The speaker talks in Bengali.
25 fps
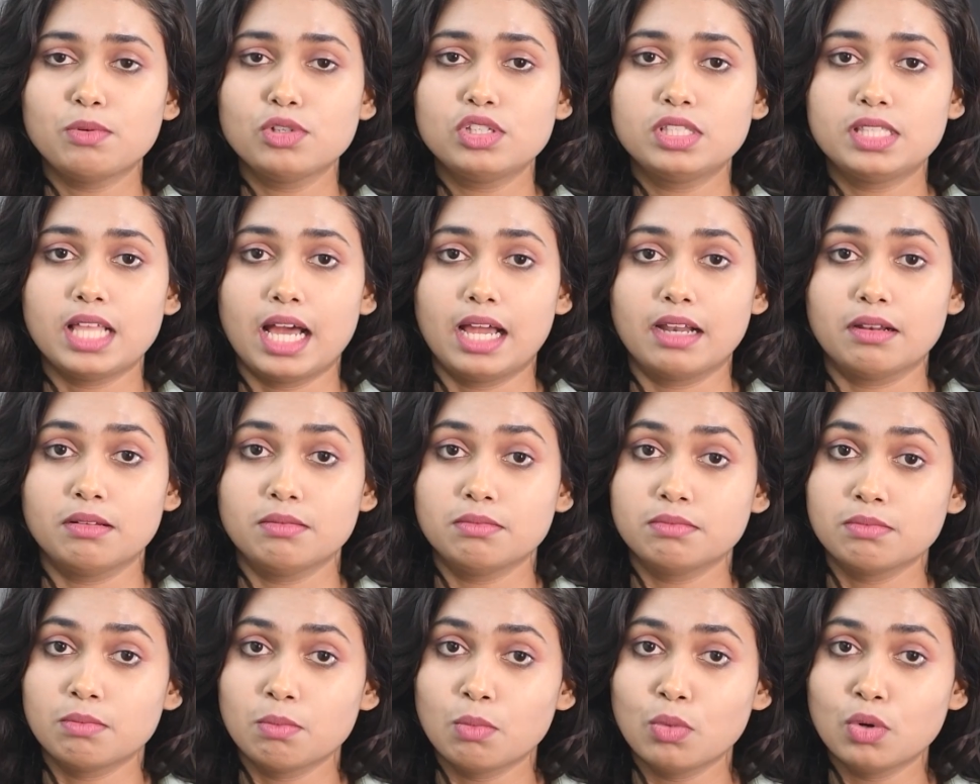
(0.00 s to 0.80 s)
ব্যবস্থায়
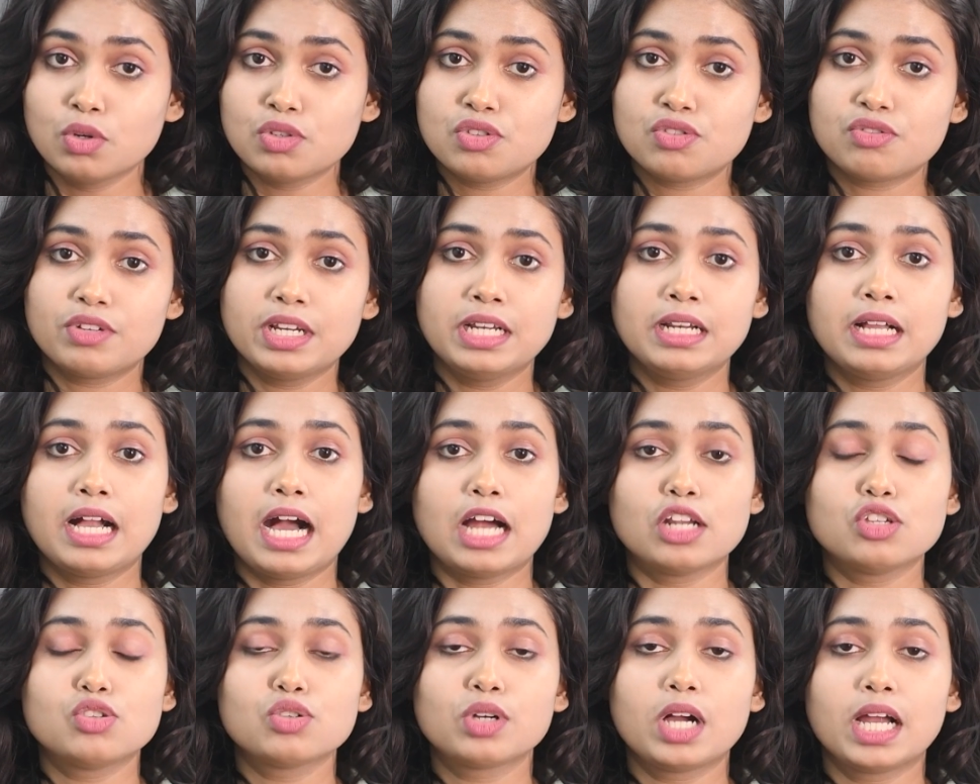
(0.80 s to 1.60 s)
মসৃণ
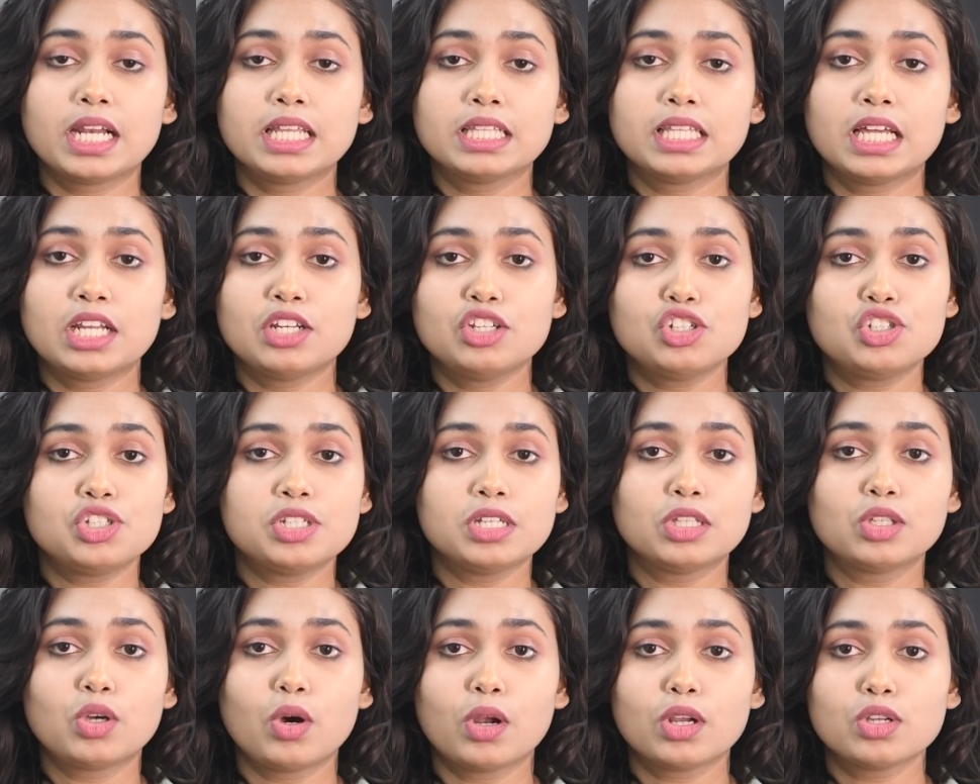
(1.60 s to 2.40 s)
কার্যকারিতা
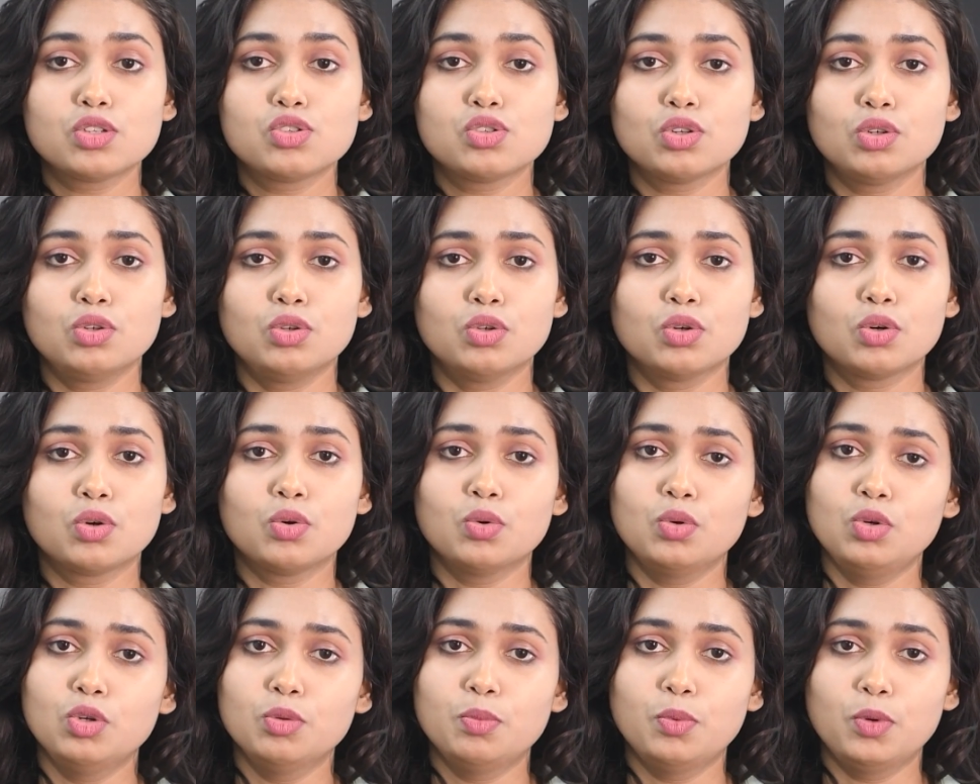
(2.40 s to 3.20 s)
নিশ্চিত করার জন্য
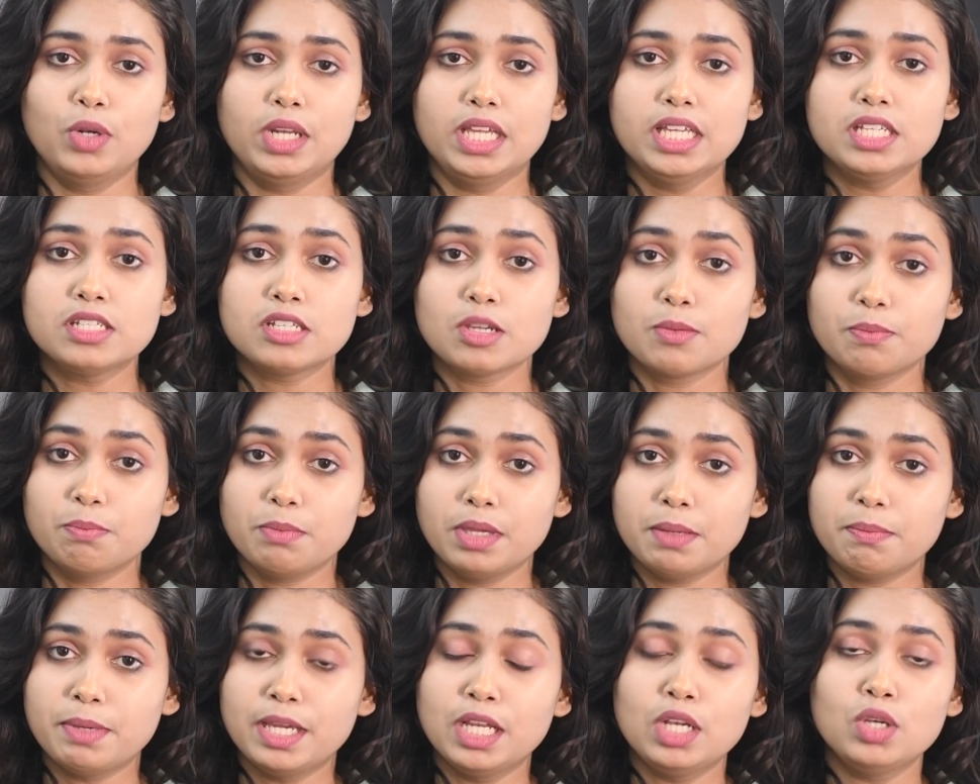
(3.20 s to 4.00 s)
কুলু পুলিশ
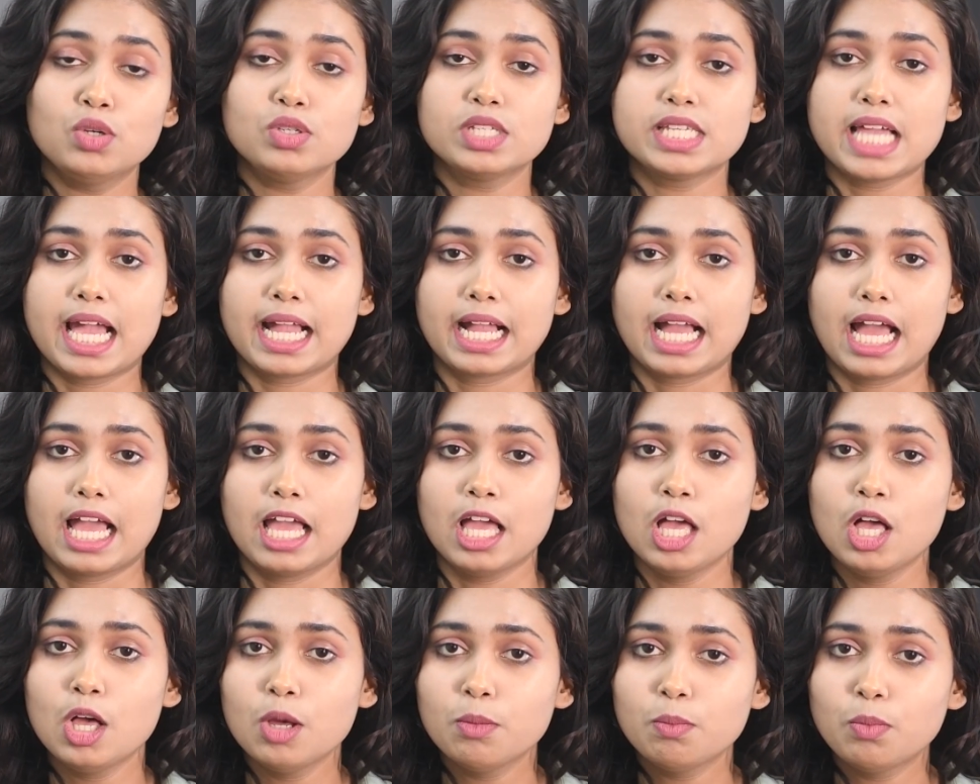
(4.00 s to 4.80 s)
বিভিন্ন
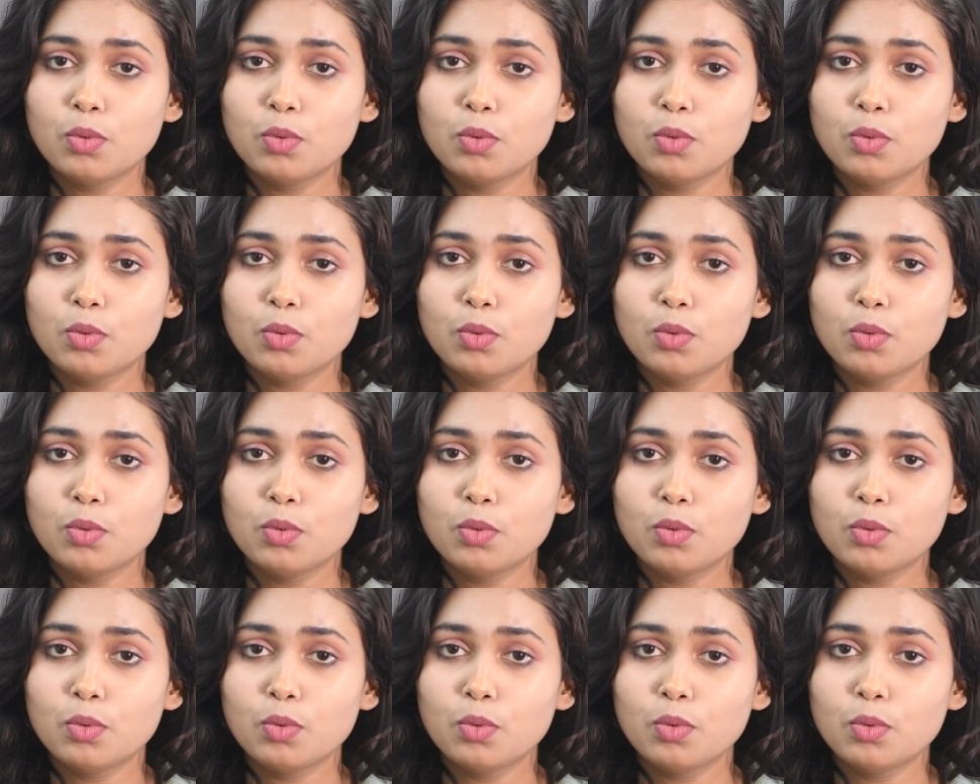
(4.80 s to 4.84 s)
জায়গায়